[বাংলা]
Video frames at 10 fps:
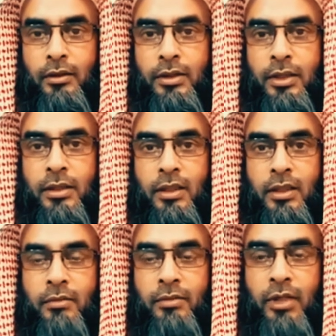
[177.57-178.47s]

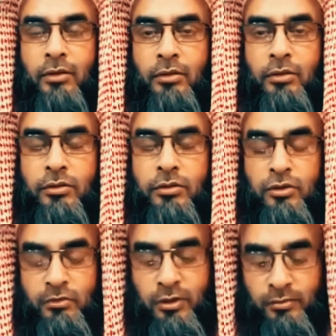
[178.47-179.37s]
সেটাকে ভাগ্য রজনী
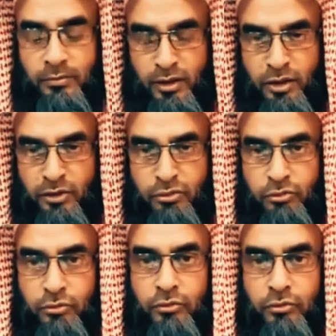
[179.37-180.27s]
বলতে পারেন কিন্তু
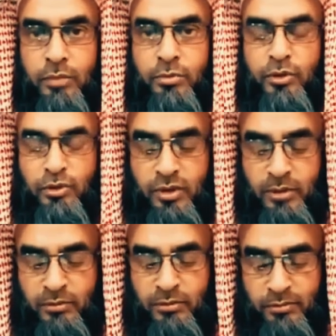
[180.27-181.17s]
এই পনেরো সাবানকে